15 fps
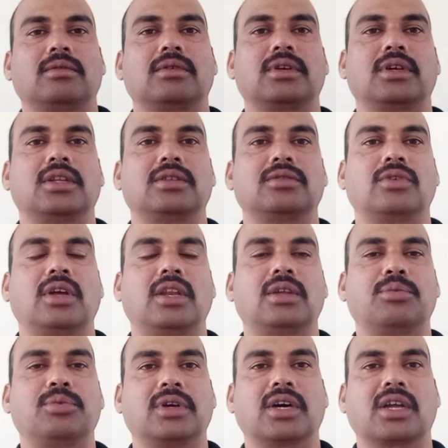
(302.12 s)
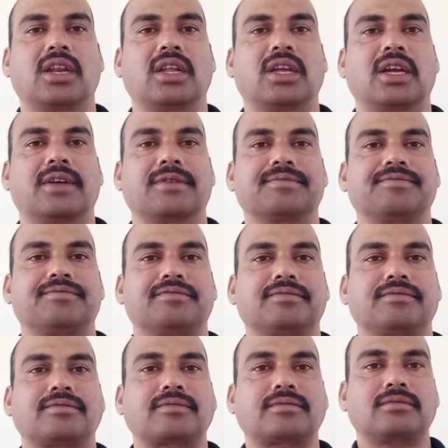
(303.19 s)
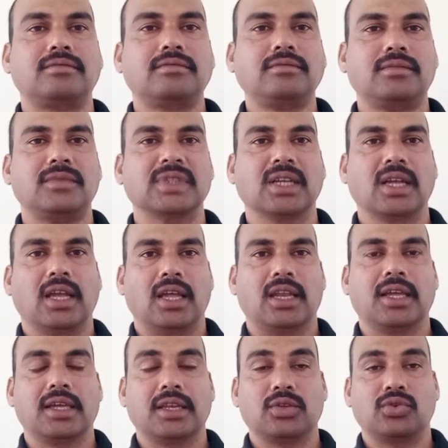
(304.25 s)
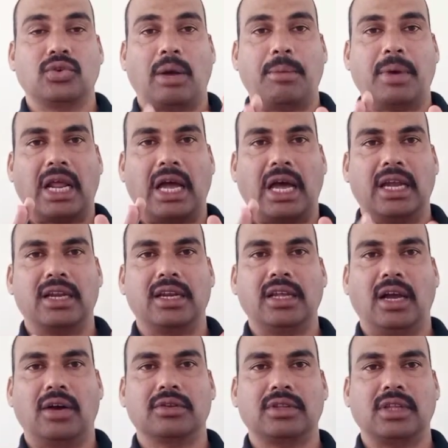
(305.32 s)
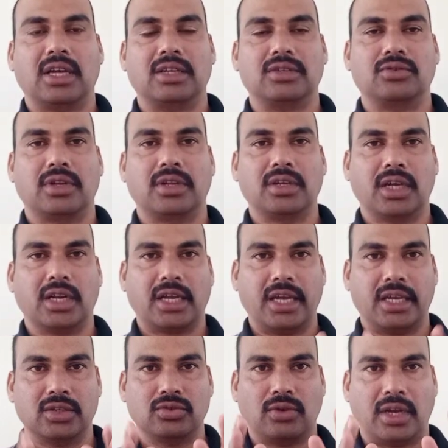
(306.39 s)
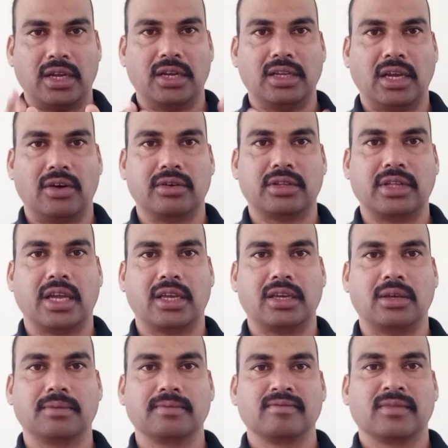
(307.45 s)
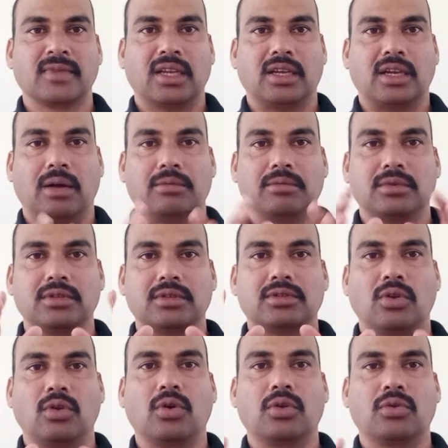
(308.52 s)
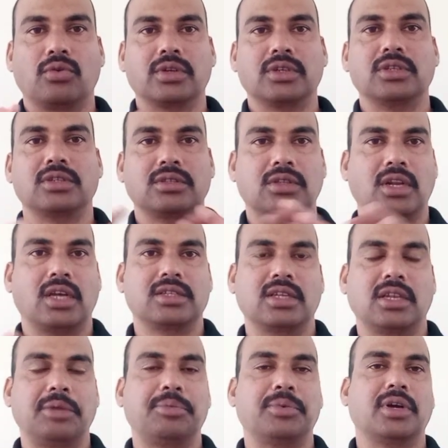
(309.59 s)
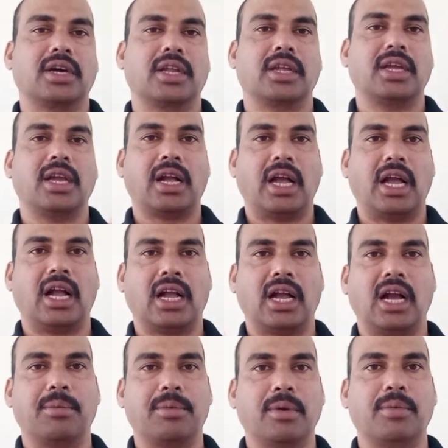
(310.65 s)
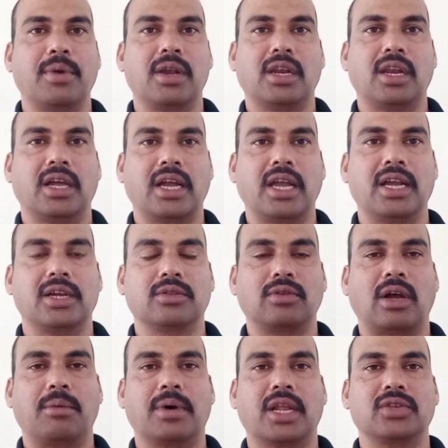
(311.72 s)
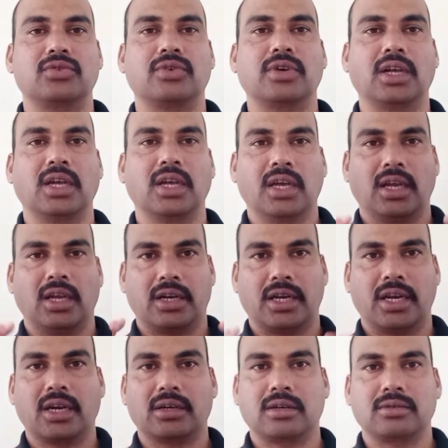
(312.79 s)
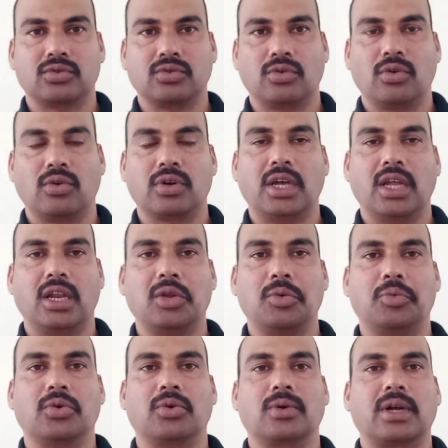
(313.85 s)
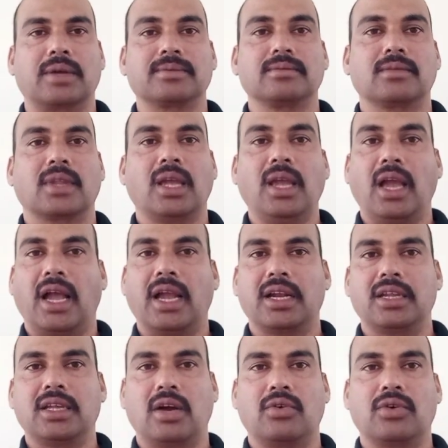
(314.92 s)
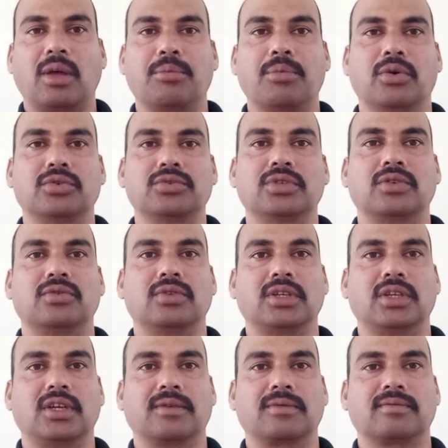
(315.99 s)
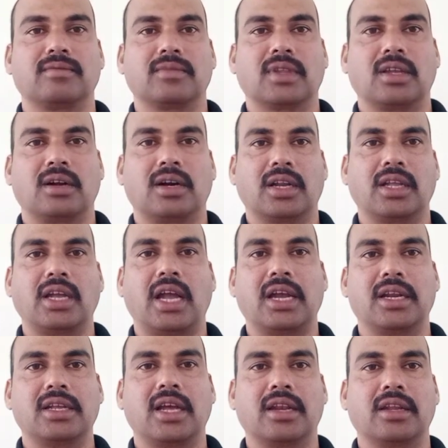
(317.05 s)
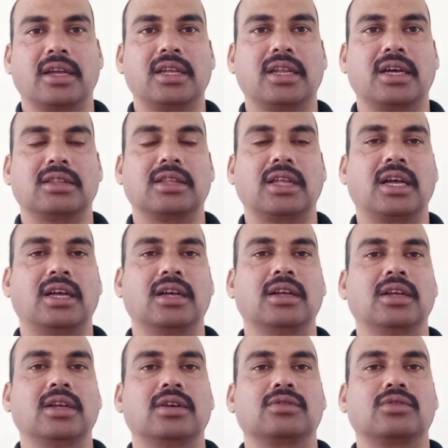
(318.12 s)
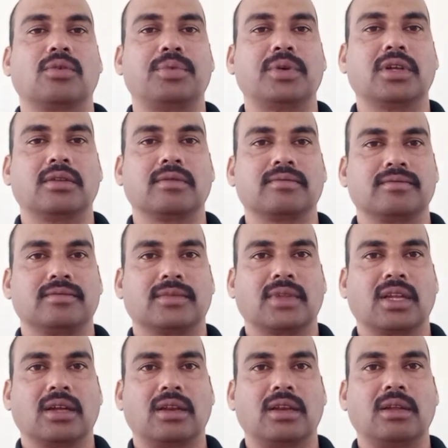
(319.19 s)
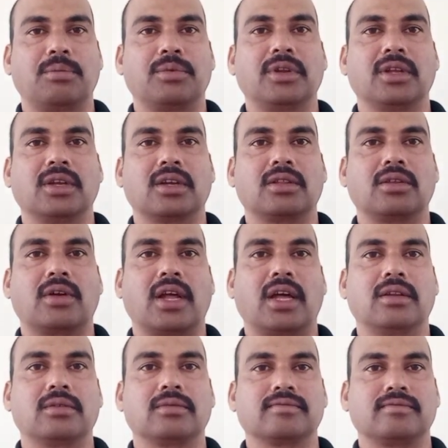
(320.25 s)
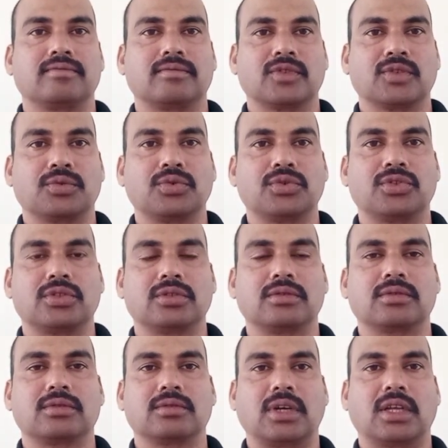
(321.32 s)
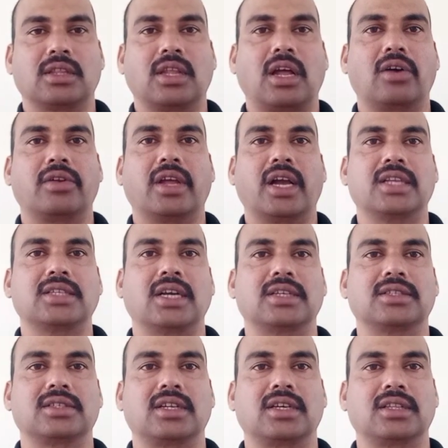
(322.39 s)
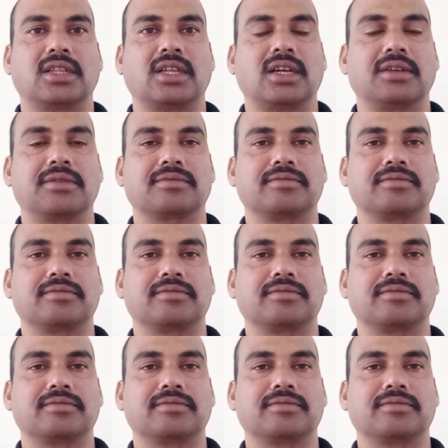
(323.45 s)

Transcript: क्रेन जो है लिफ्ट कर लेगा लेकिन जो हमारा आइडिया होता है जो रिगर का एक जो आइडिया होता है कि हम इस लोड को किस तरह से लिफ्ट करेंगे कहाँ कहाँ पे बेल्ट लगाएंगे तो हमारा जो है करेक्ट जो लोड है लिफ्ट होगा ये आइडिया होना बहुत ज़रूरी है अगर ये आइडिया नहीं रहता है तो फिर लिफ्टिंग के दौरान कुछ खतरा होने का चांस रहता है